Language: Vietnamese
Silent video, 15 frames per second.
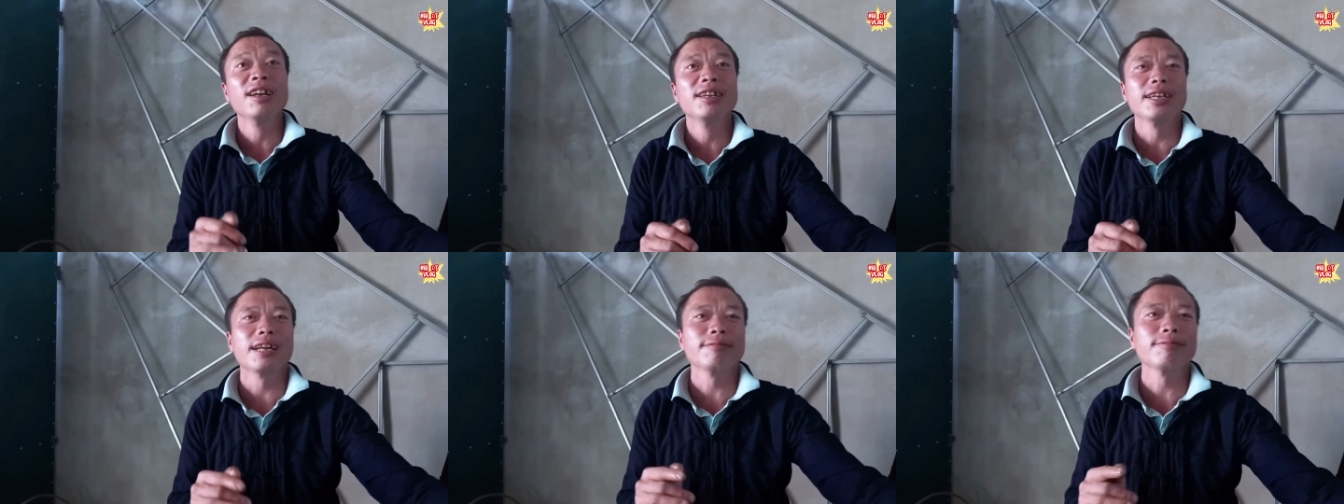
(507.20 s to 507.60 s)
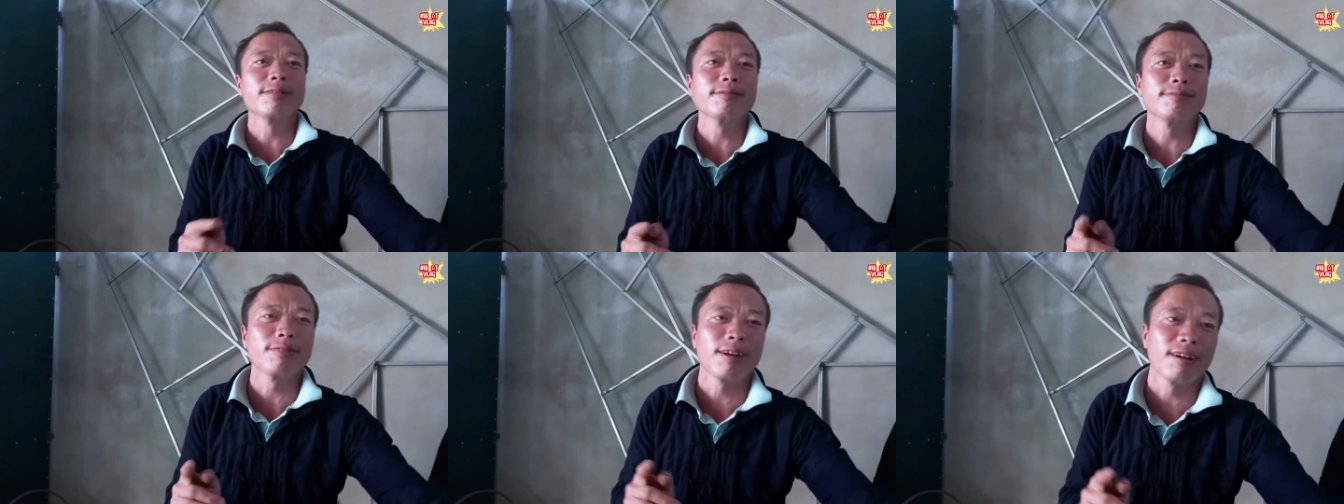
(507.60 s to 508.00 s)
có phải
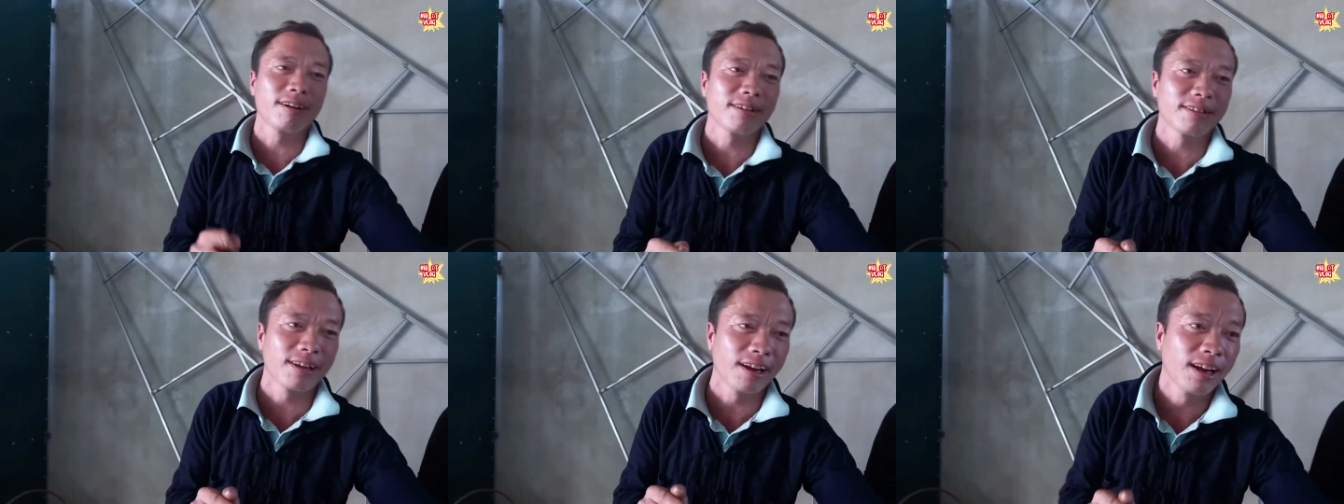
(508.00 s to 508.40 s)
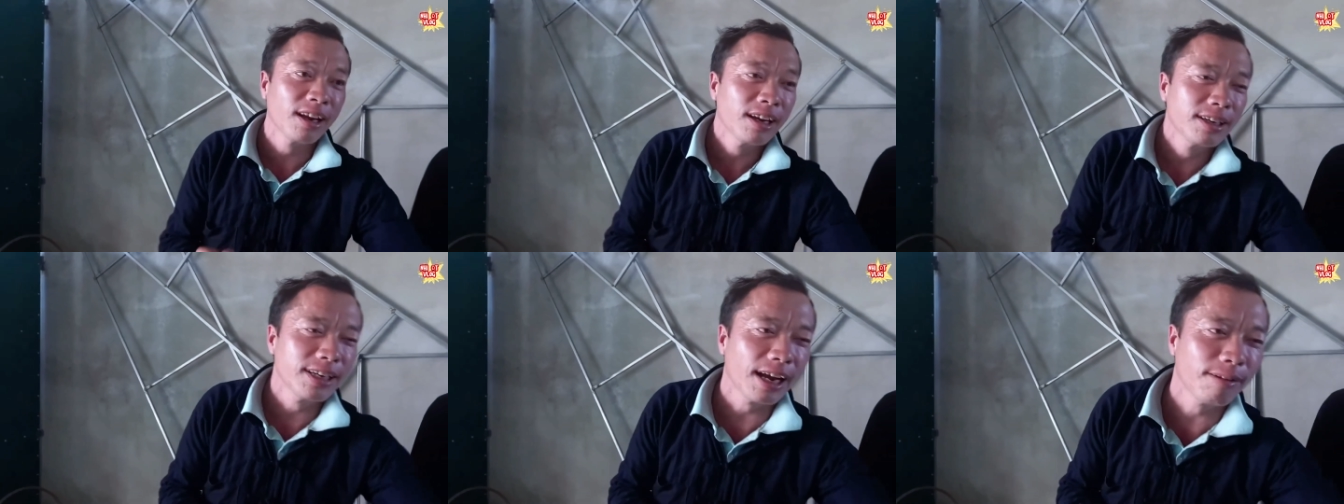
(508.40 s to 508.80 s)
không phong bạt
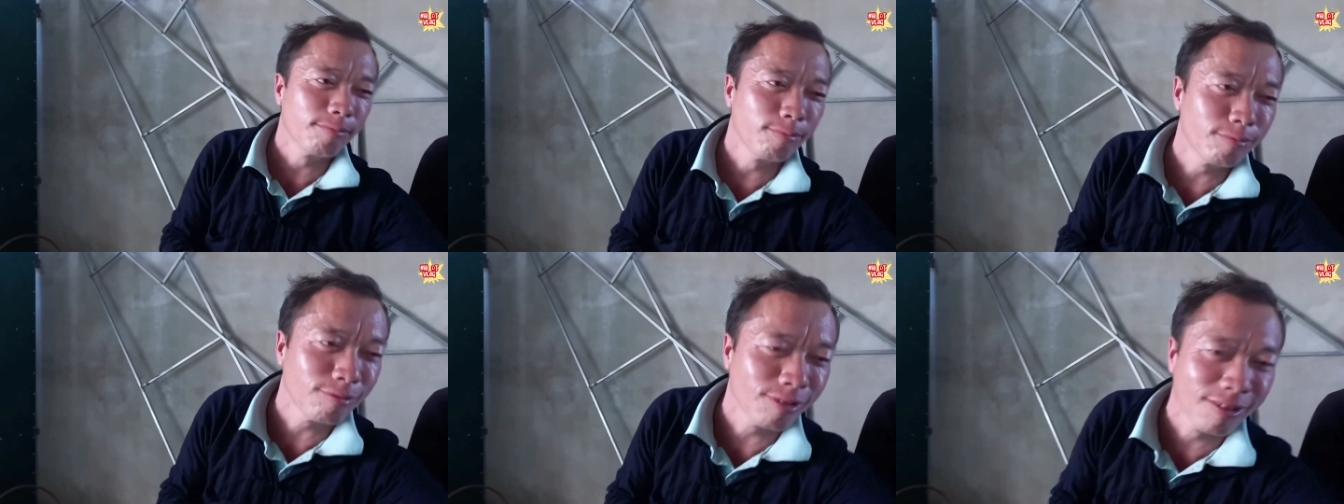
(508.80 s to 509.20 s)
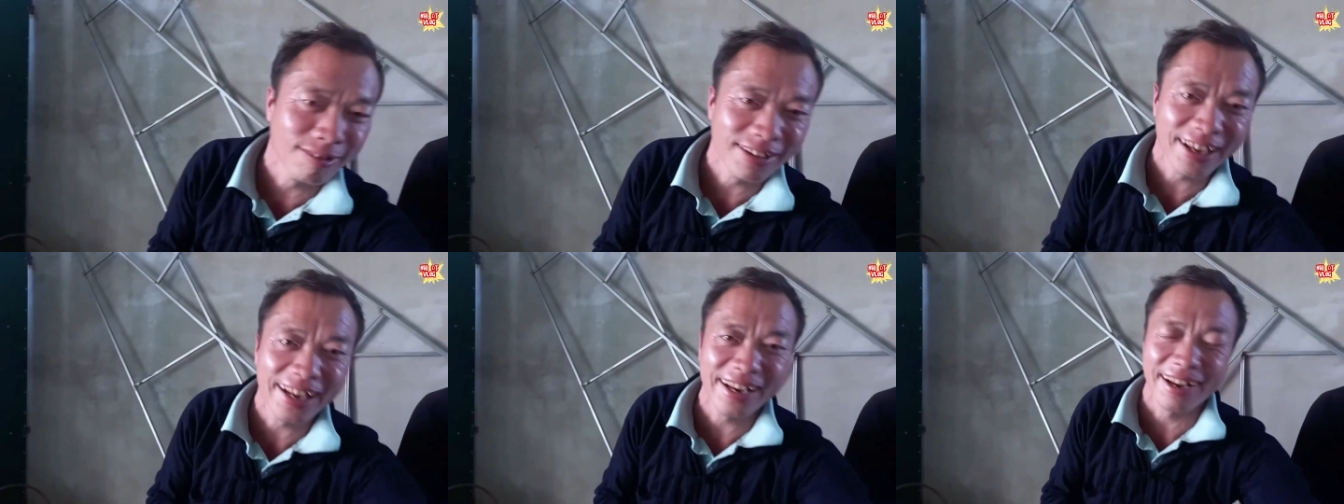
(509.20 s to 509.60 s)
để lừa dối
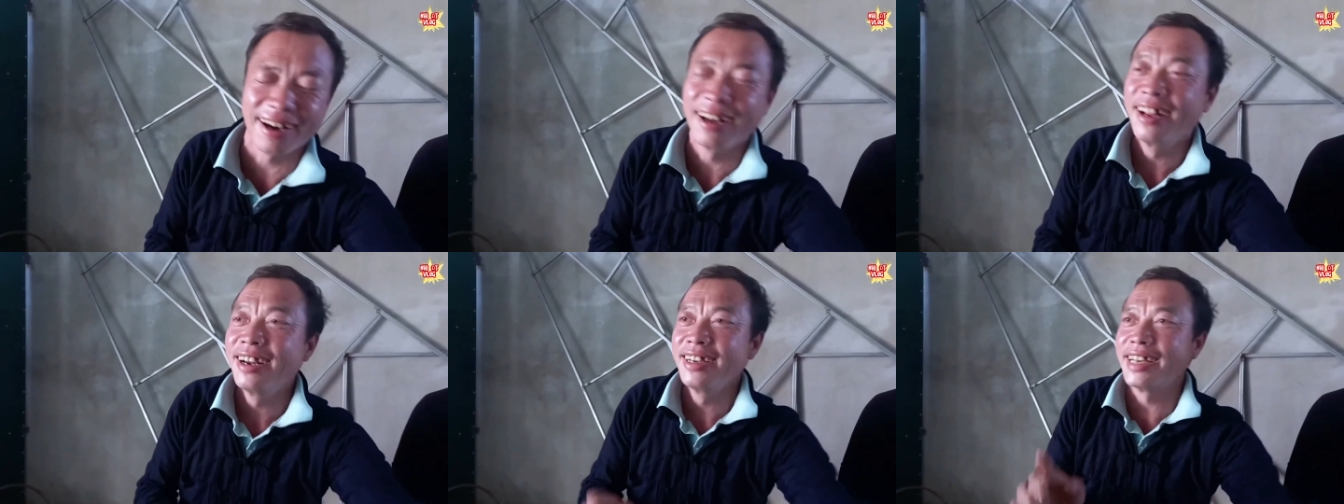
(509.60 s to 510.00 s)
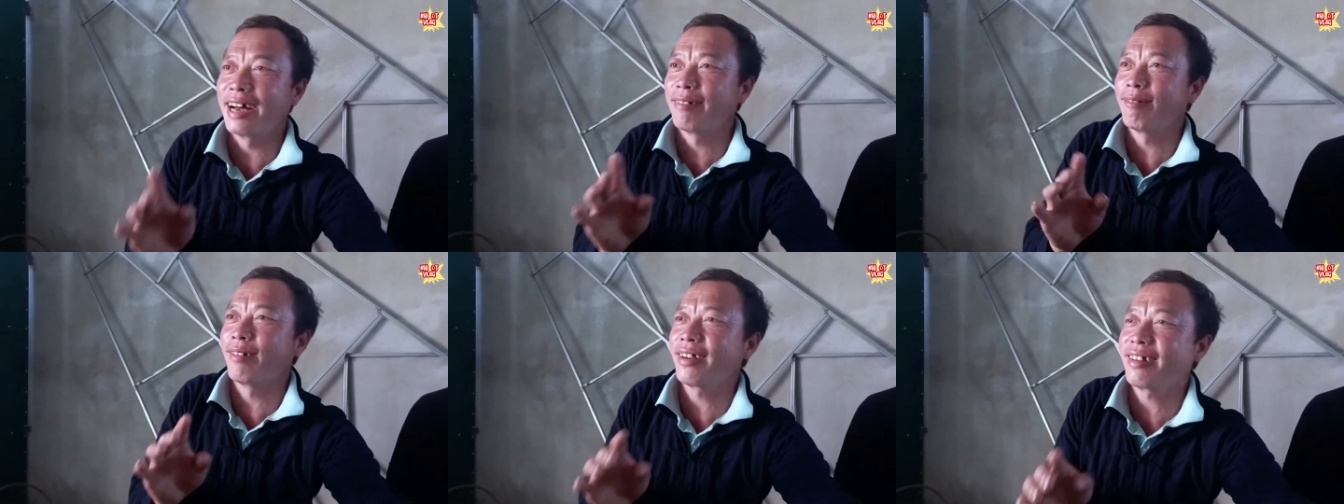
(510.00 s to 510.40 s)
khán giả để ăn xin ăn
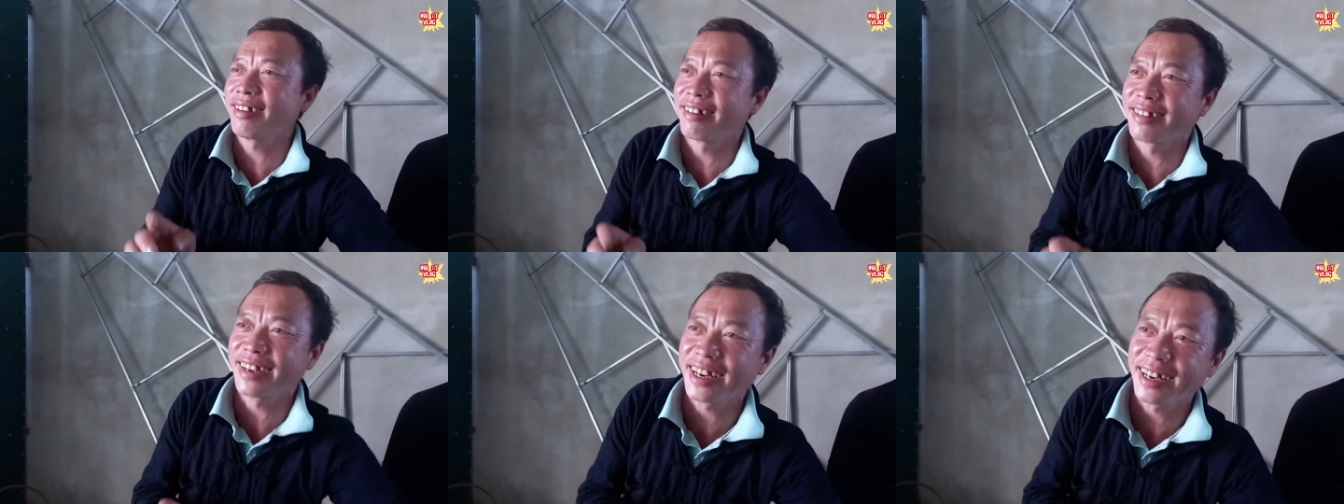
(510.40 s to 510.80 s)
mày không